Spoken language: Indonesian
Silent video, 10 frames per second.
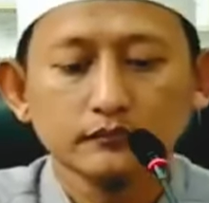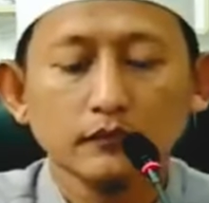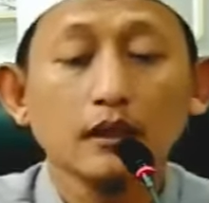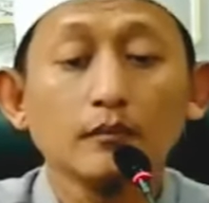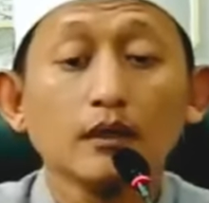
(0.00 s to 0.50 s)

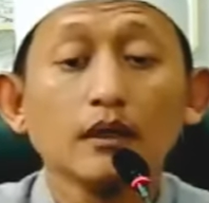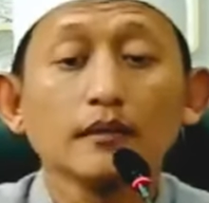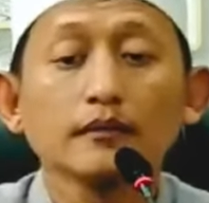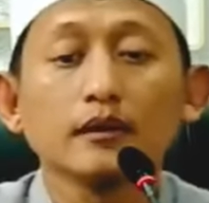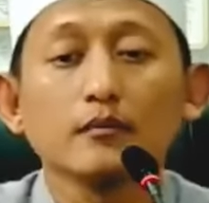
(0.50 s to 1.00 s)

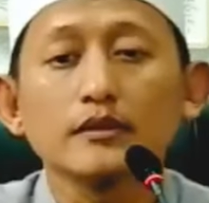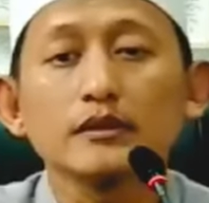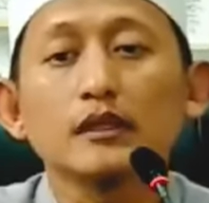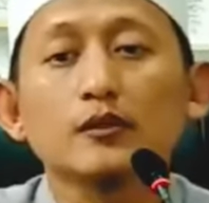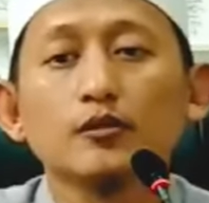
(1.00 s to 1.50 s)
Nama yang
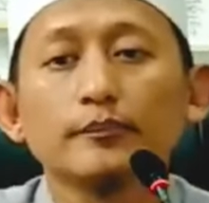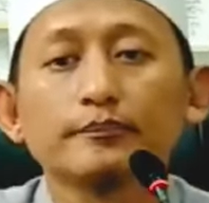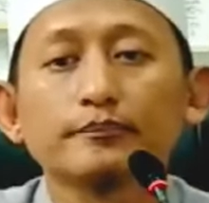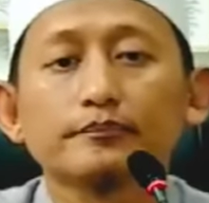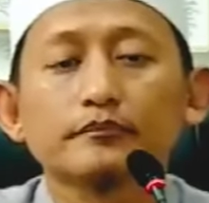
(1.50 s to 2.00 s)
mencakup
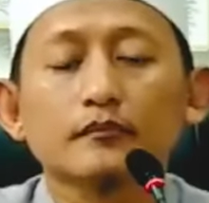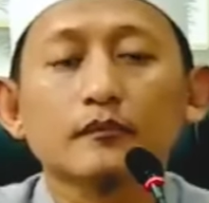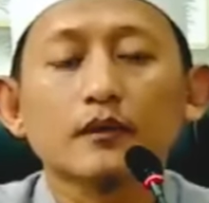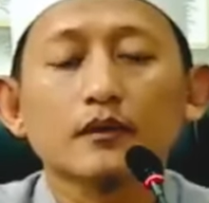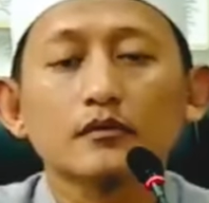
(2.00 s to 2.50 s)

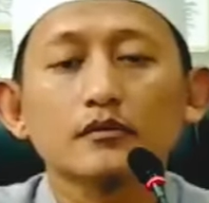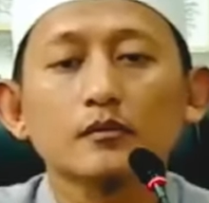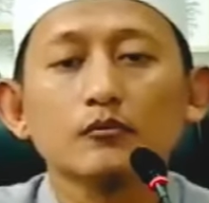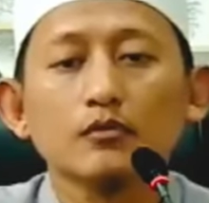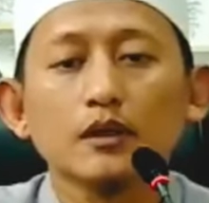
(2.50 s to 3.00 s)

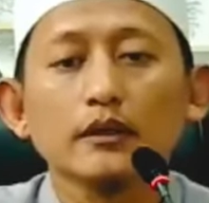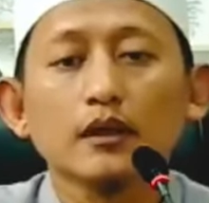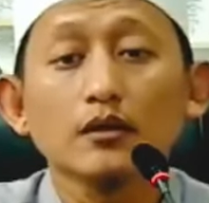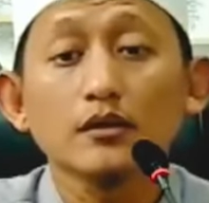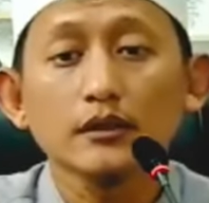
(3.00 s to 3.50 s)
semua yang
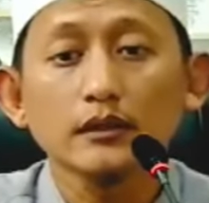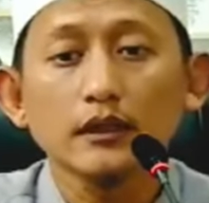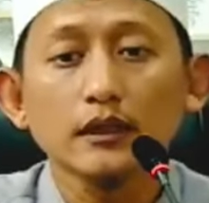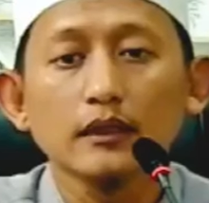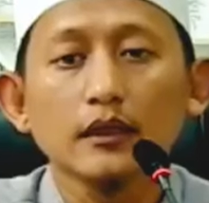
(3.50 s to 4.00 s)
Allah
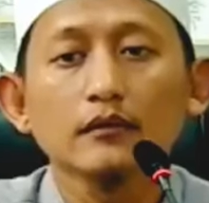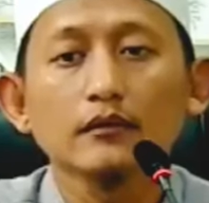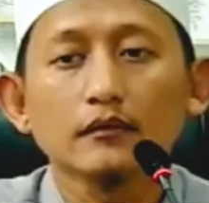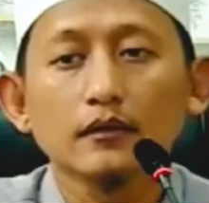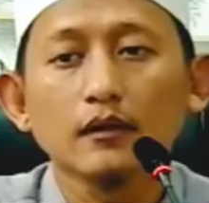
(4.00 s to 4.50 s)
cintai dan
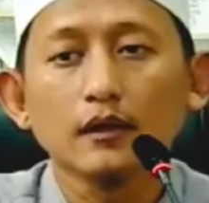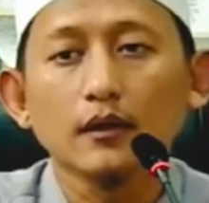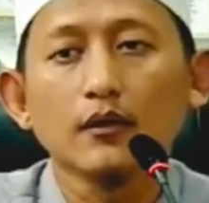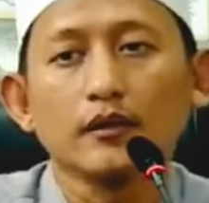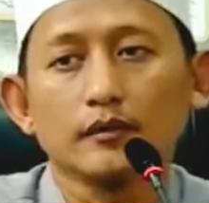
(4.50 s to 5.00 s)

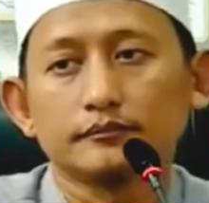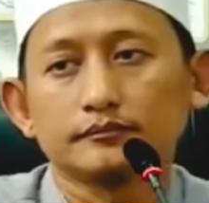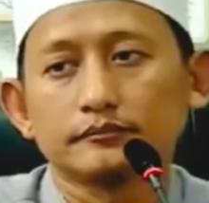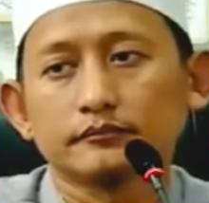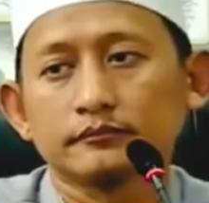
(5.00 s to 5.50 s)
ridhoi.
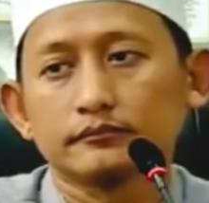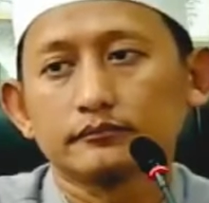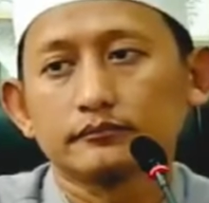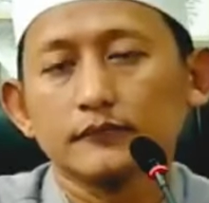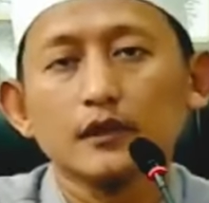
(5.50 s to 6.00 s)

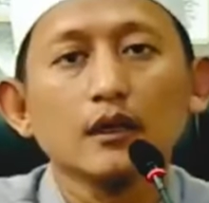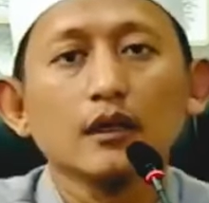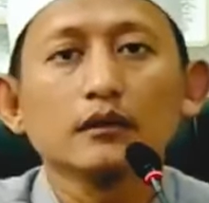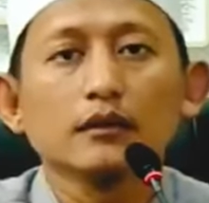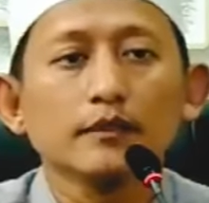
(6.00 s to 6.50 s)

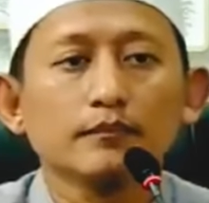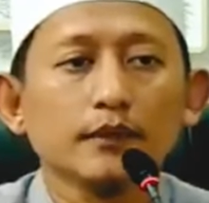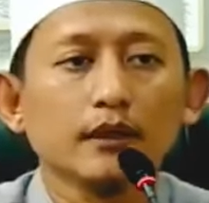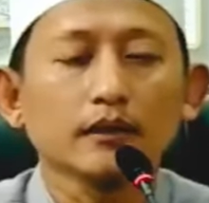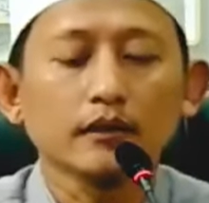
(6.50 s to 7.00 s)
Taib
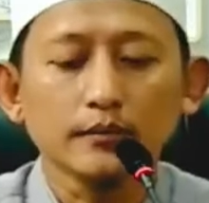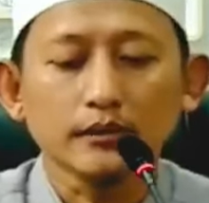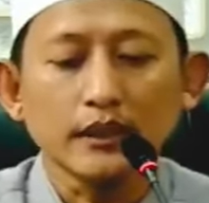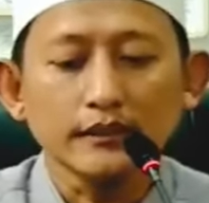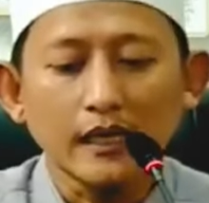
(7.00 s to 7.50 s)
ya akhi,
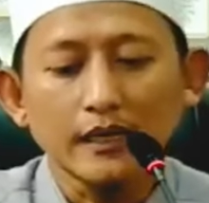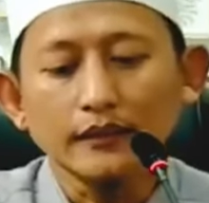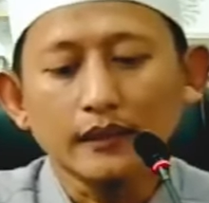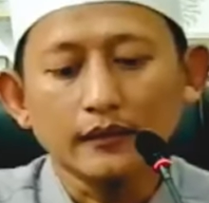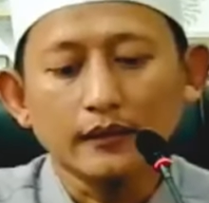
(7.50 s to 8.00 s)

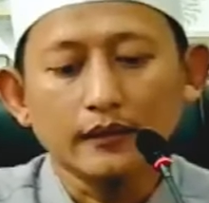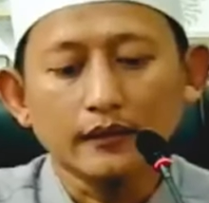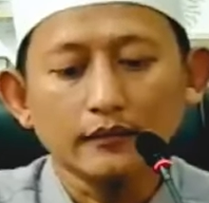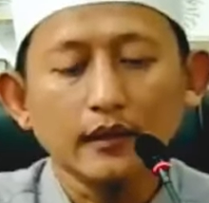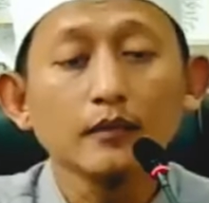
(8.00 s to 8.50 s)
pertanyaannya adalah
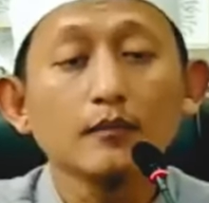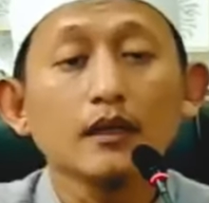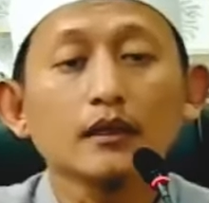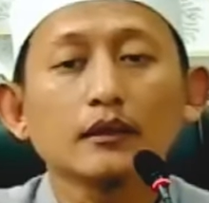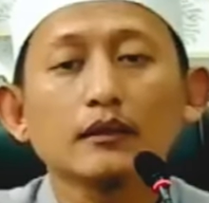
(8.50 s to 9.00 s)
dari
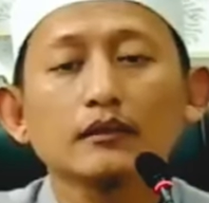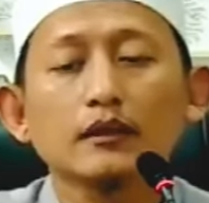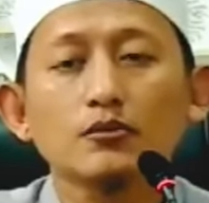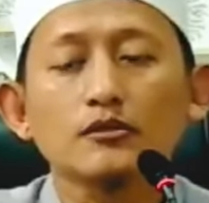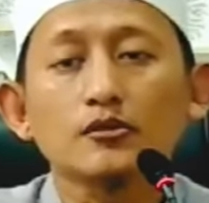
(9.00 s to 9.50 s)
mana kita
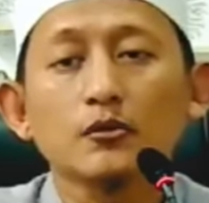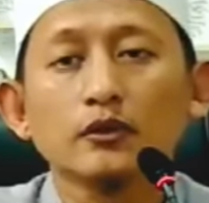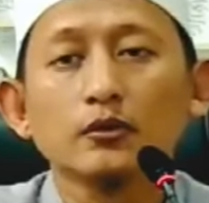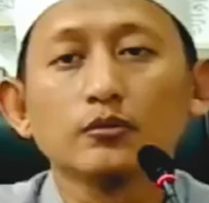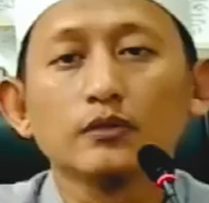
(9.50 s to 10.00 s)
tahu
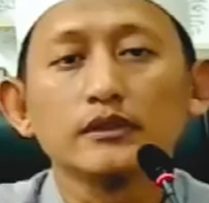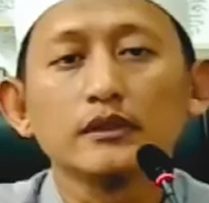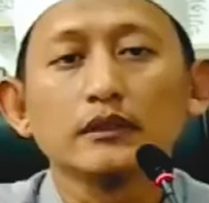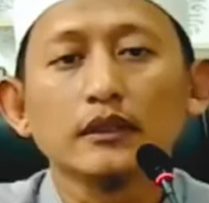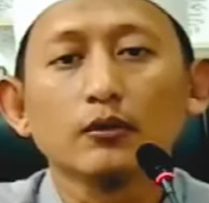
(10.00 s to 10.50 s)
sesuatu itu
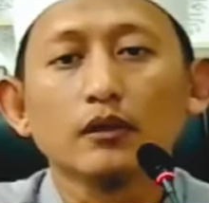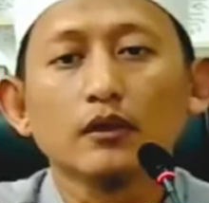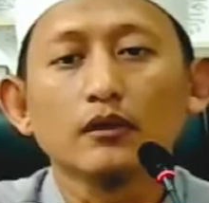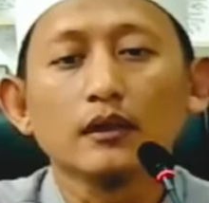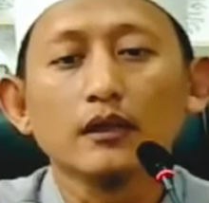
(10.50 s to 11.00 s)
dicintai oleh
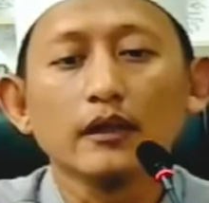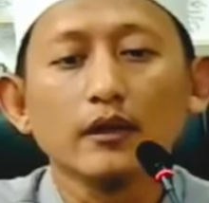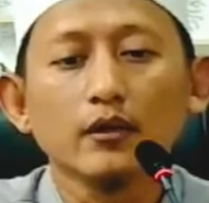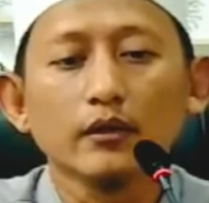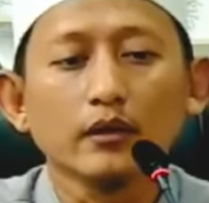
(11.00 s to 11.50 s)
Allah dan
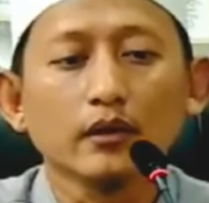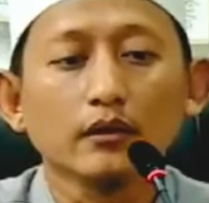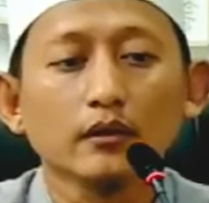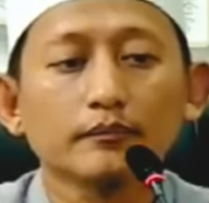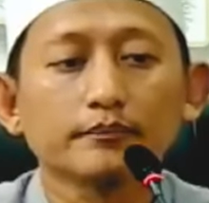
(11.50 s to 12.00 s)
diridhoi oleh Allah?